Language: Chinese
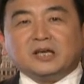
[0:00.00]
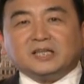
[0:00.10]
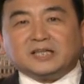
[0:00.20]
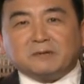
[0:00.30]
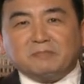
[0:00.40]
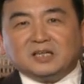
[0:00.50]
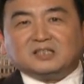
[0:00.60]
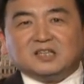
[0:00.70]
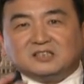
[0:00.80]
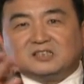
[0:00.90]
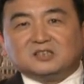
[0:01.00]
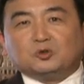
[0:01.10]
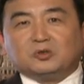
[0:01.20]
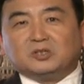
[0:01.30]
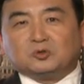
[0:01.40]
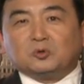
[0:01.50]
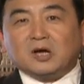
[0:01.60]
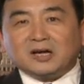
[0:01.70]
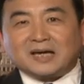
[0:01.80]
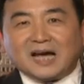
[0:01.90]
一个名人死去的时候，
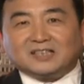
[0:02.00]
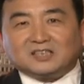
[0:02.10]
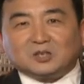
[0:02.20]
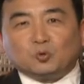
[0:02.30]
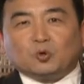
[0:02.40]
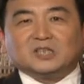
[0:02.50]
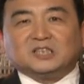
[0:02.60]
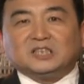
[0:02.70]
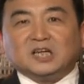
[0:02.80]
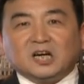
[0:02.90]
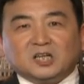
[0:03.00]
盖的是国旗；